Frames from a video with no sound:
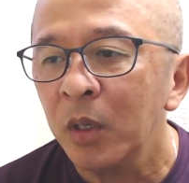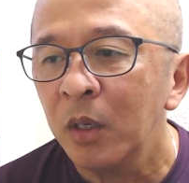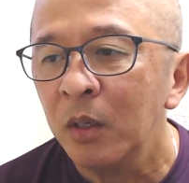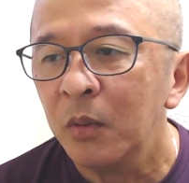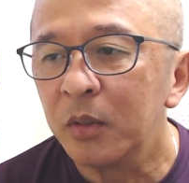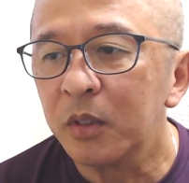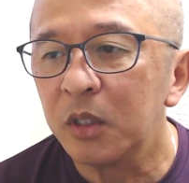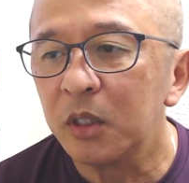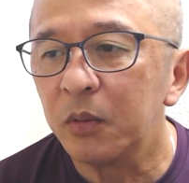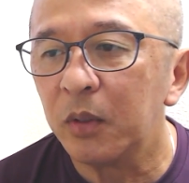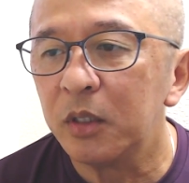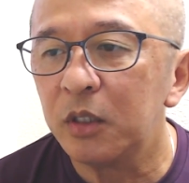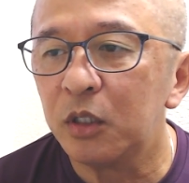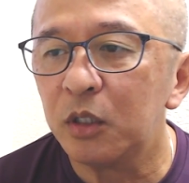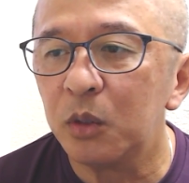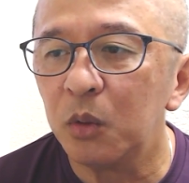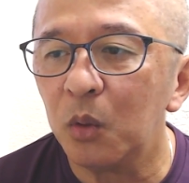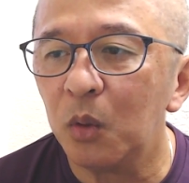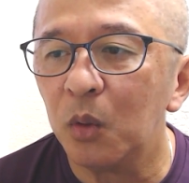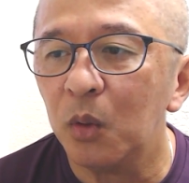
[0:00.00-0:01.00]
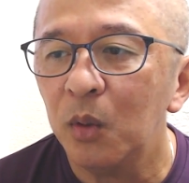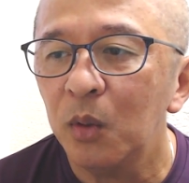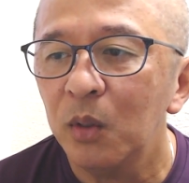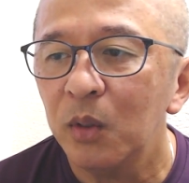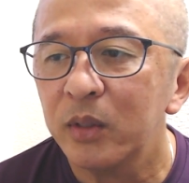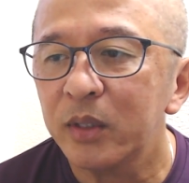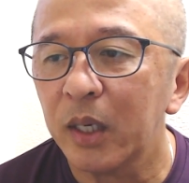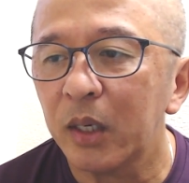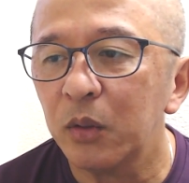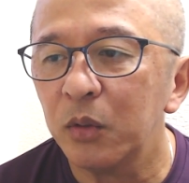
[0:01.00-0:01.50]
私は一生
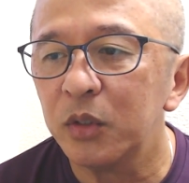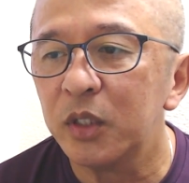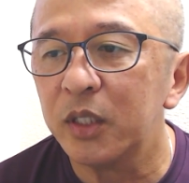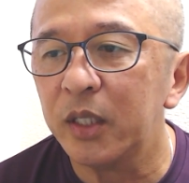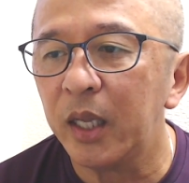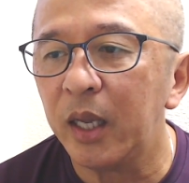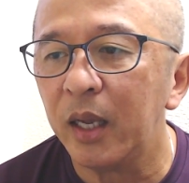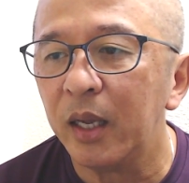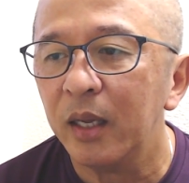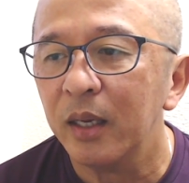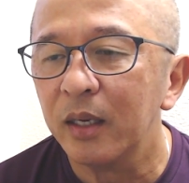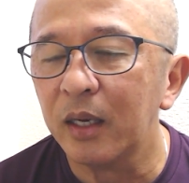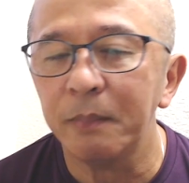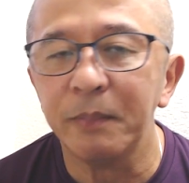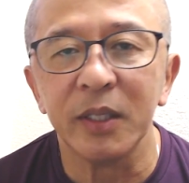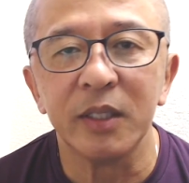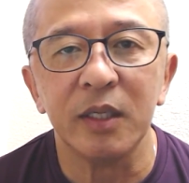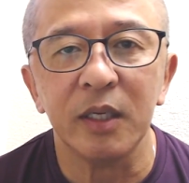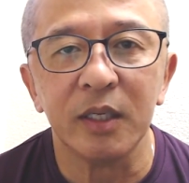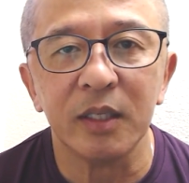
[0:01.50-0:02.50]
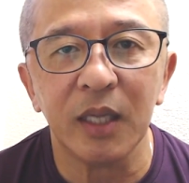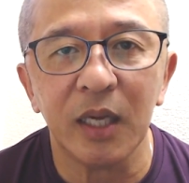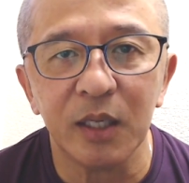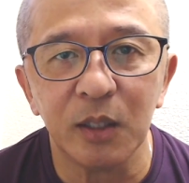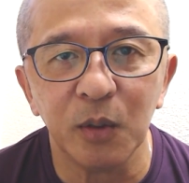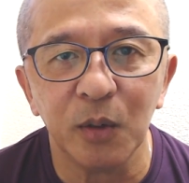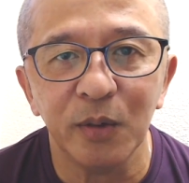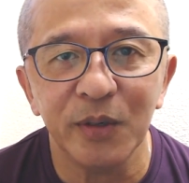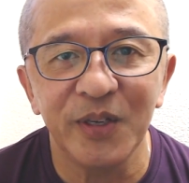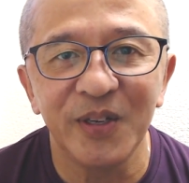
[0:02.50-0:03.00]
社労士で頑張っていきたい
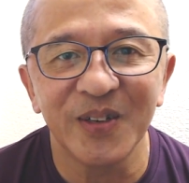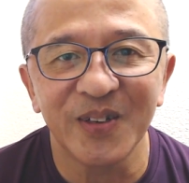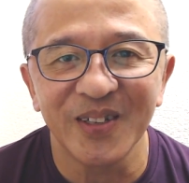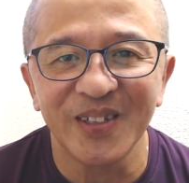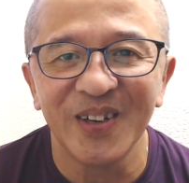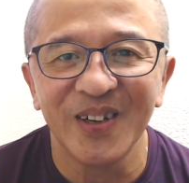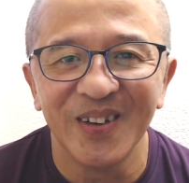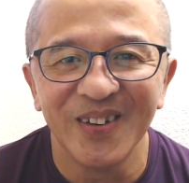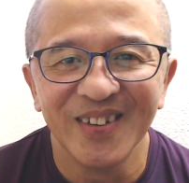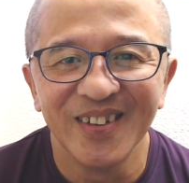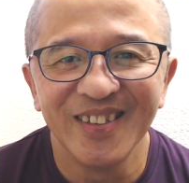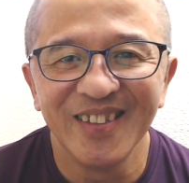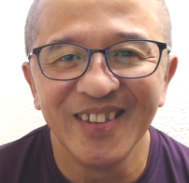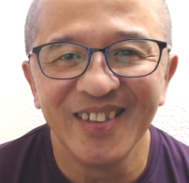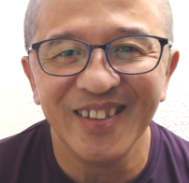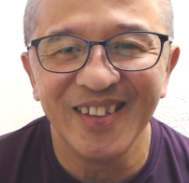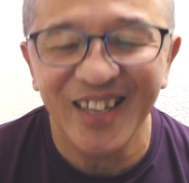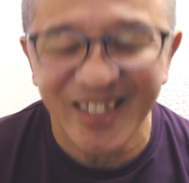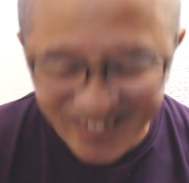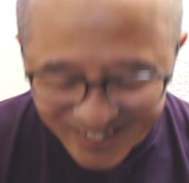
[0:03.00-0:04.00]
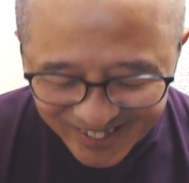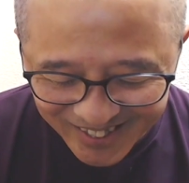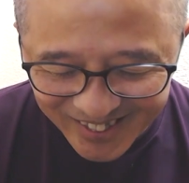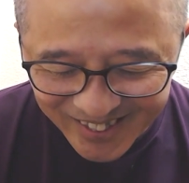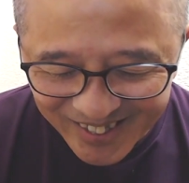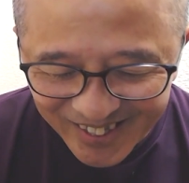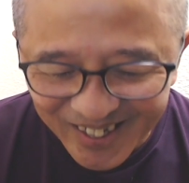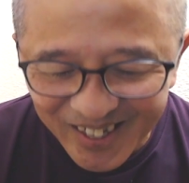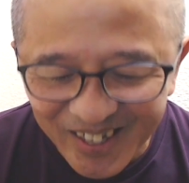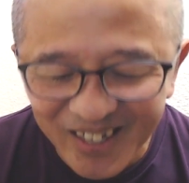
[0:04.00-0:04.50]
ということです。
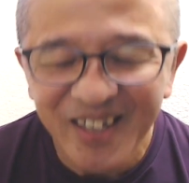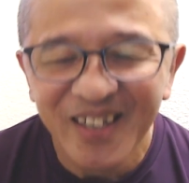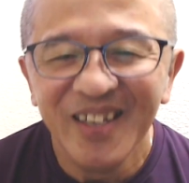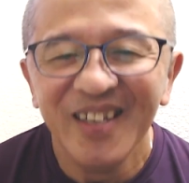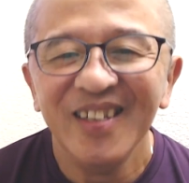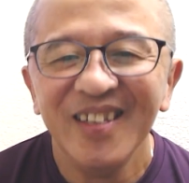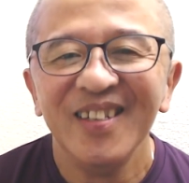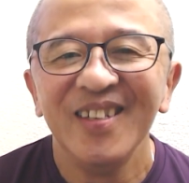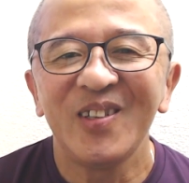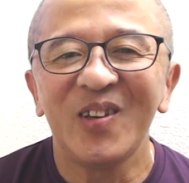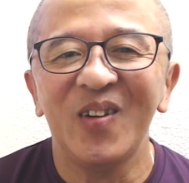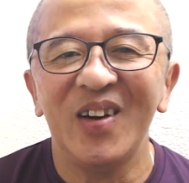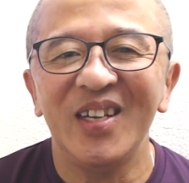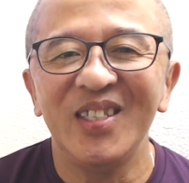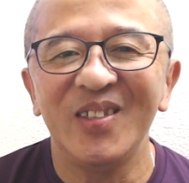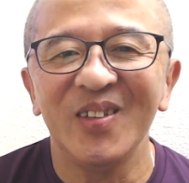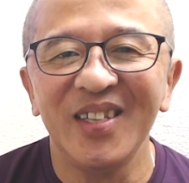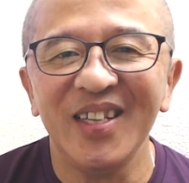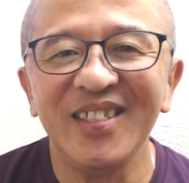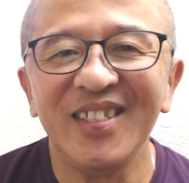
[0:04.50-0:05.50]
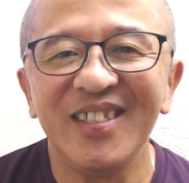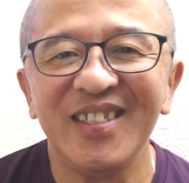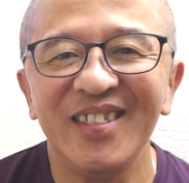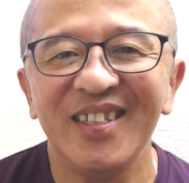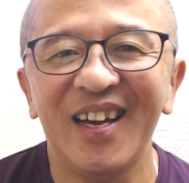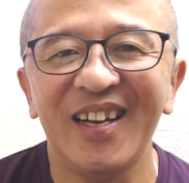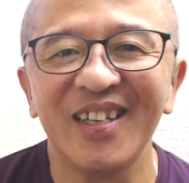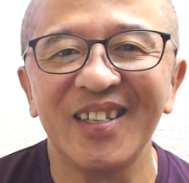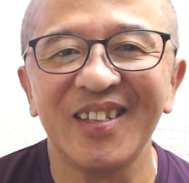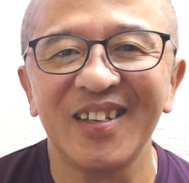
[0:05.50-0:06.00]
今日は以上です。
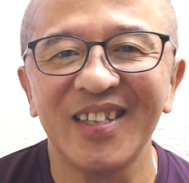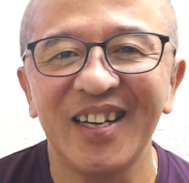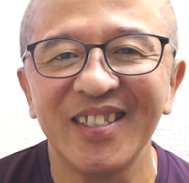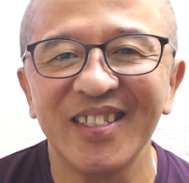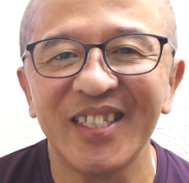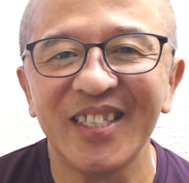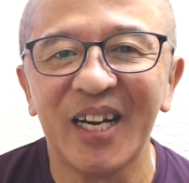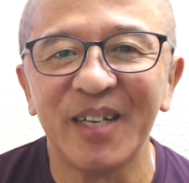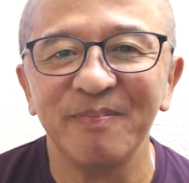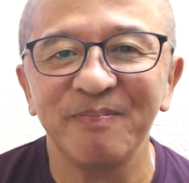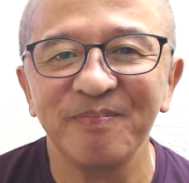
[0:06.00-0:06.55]
ありがとうございました。